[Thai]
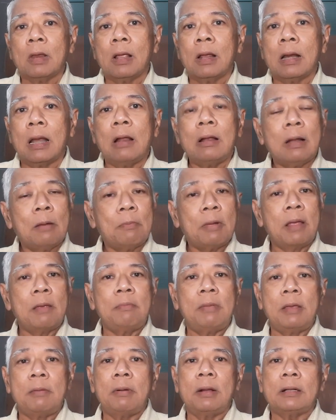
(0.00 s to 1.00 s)
แล้วทำไม
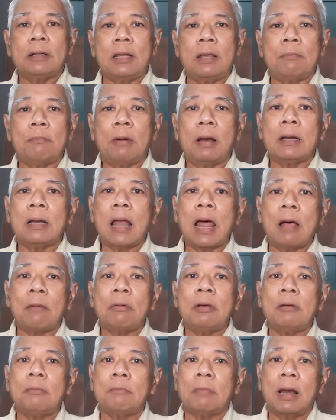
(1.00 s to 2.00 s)
มีมติประนาม
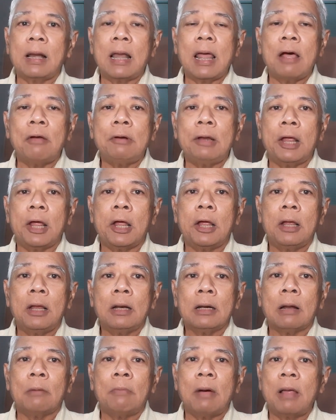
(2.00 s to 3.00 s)
ขึ้นมาแล้วเนี่ย
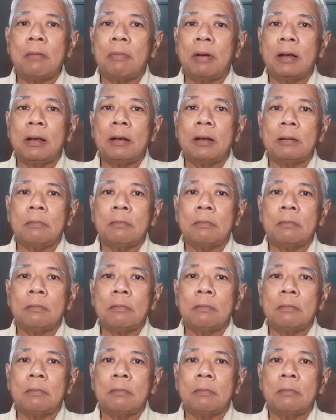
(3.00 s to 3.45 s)
ทำไมมัน